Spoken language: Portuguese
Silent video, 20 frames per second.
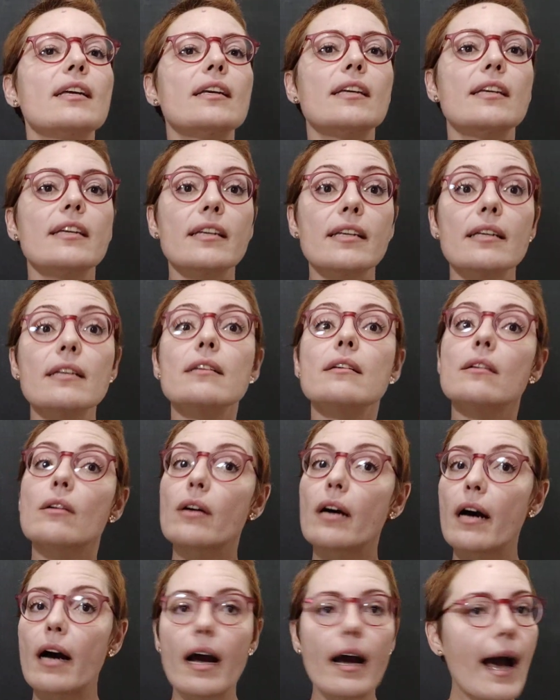e
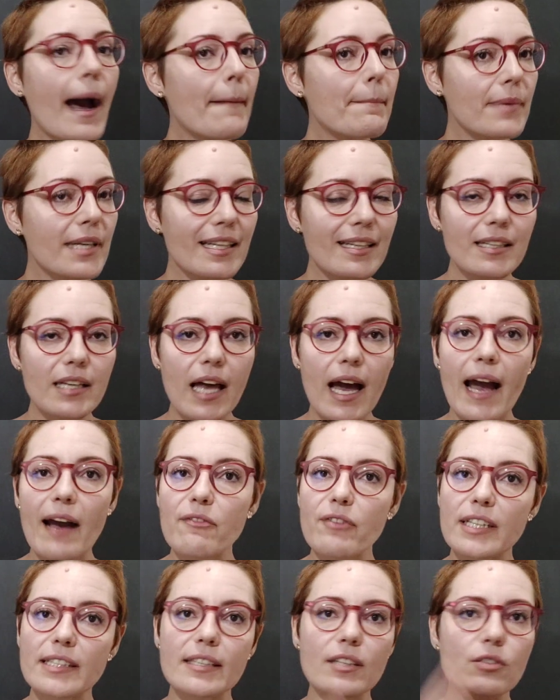abrir
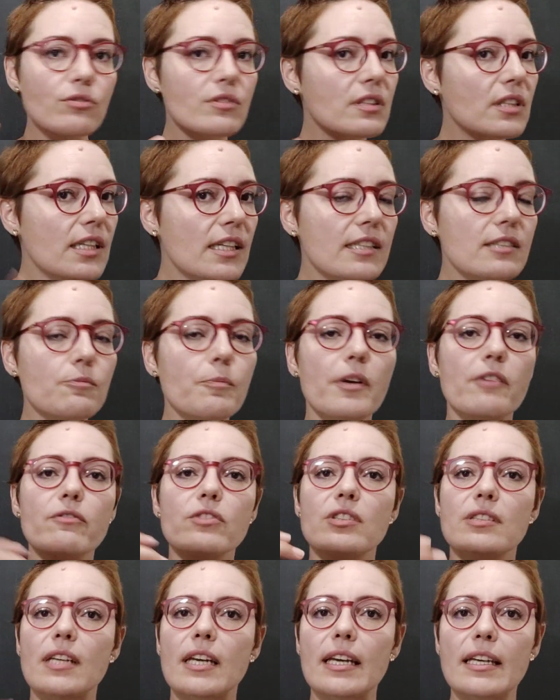lá, vai ter os links para
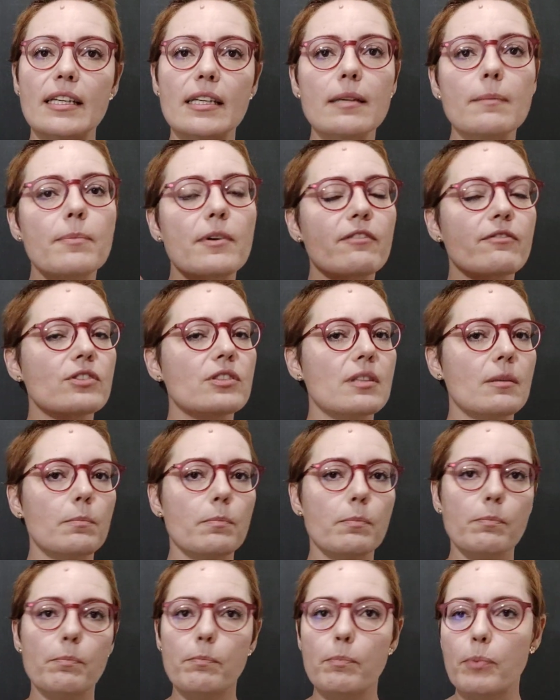você ir, para você
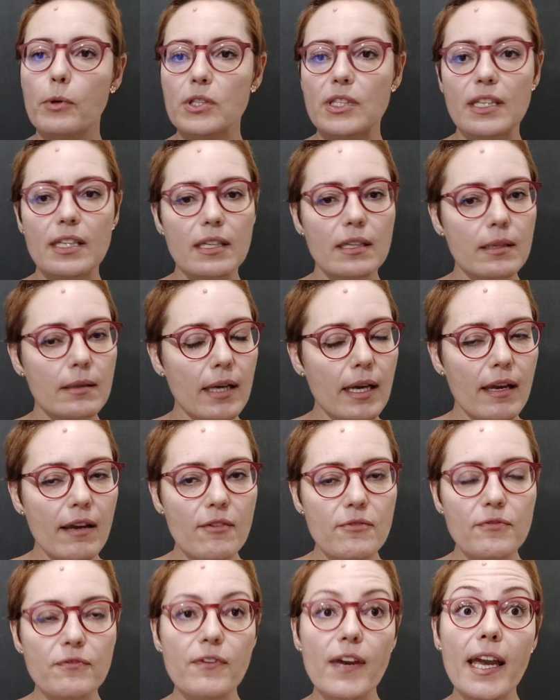poder
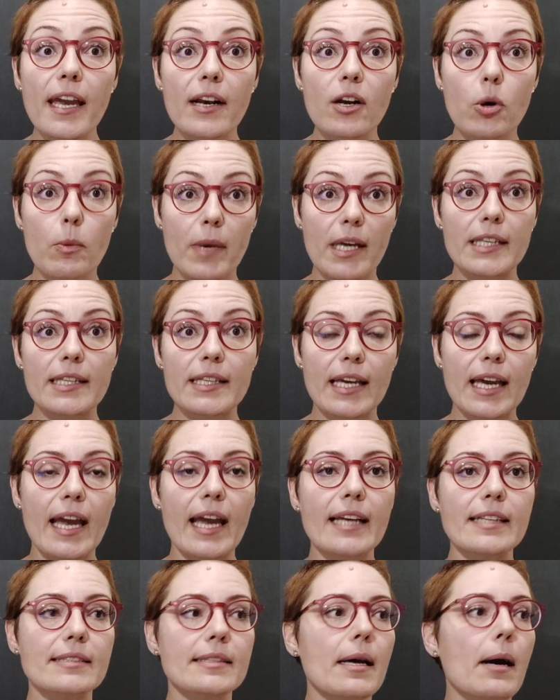é, ver como é que
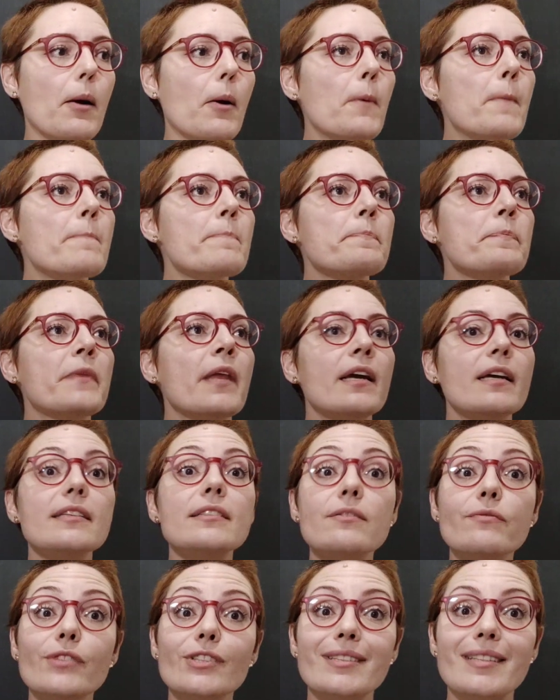é e tal.
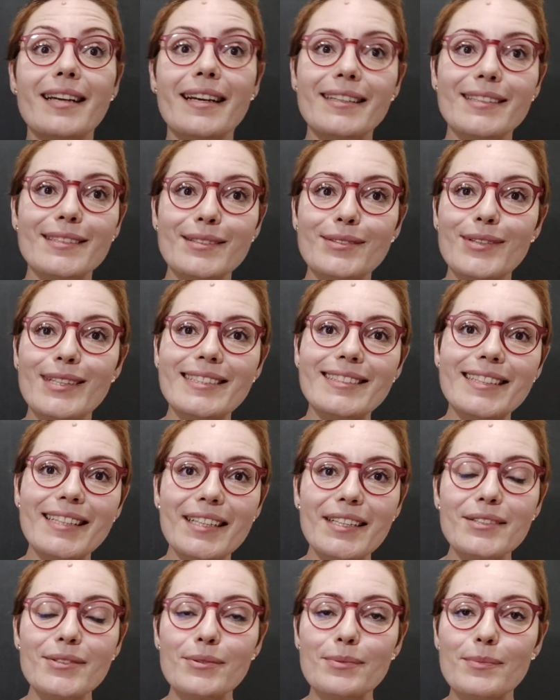E se você ainda não é
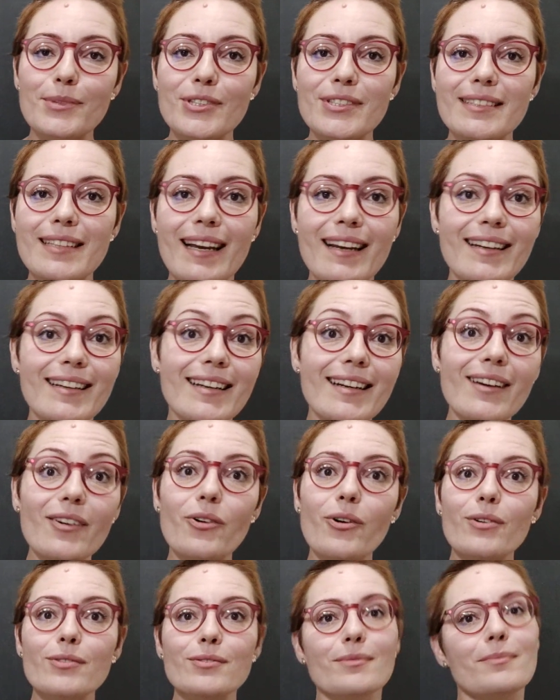inscrito no meu Instagram
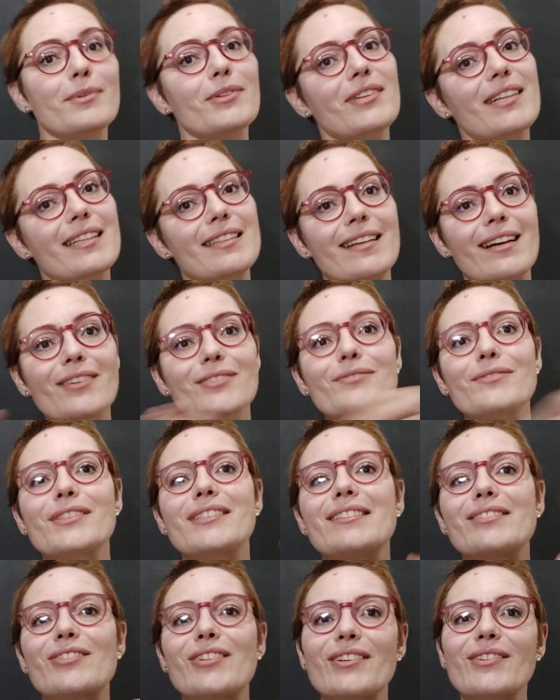ou no meu canal, se
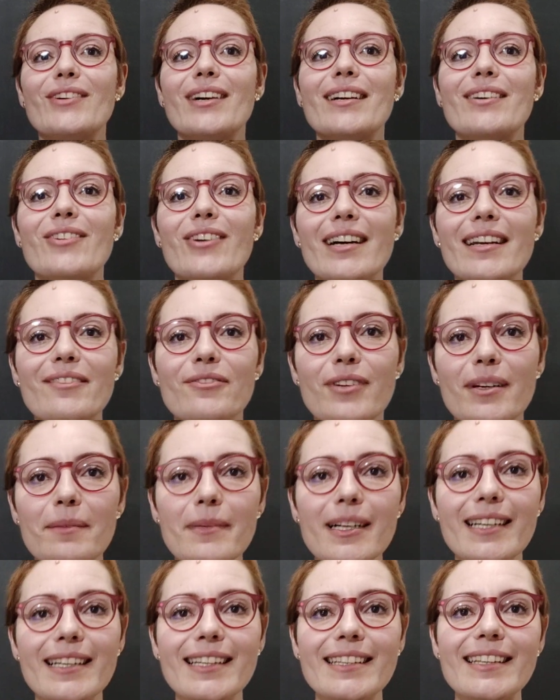você chegou agora,
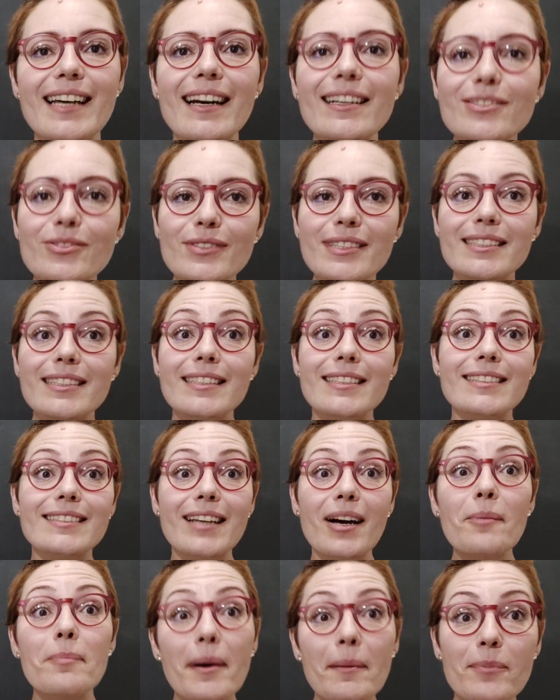vamos aí dar a sua
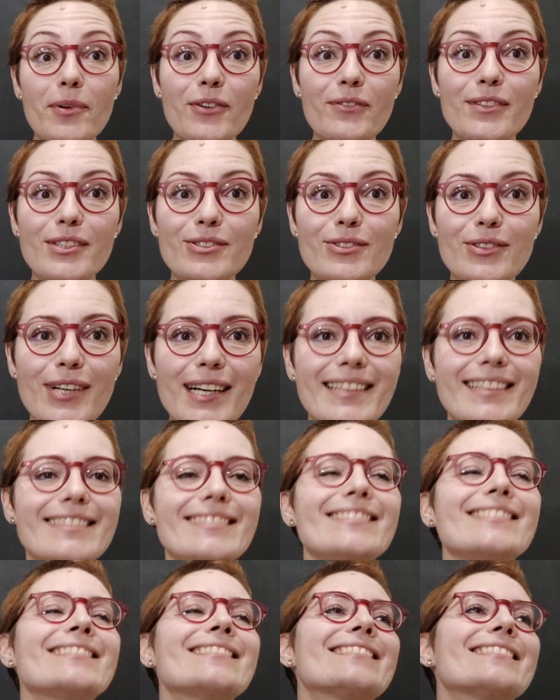inscrição para
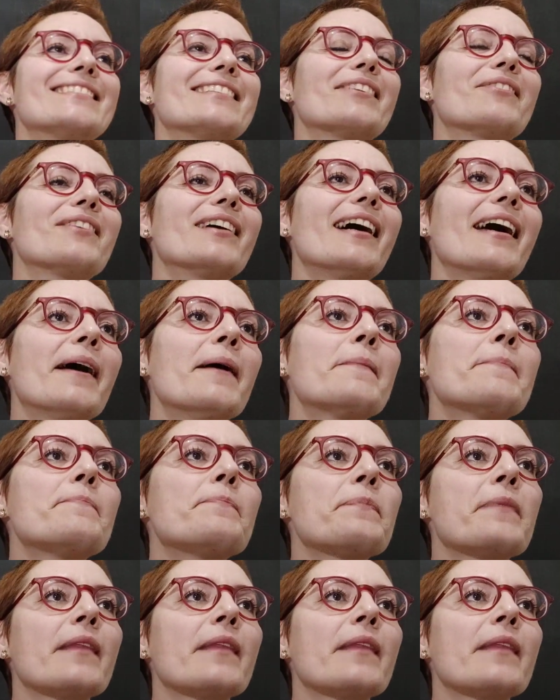professora, não é?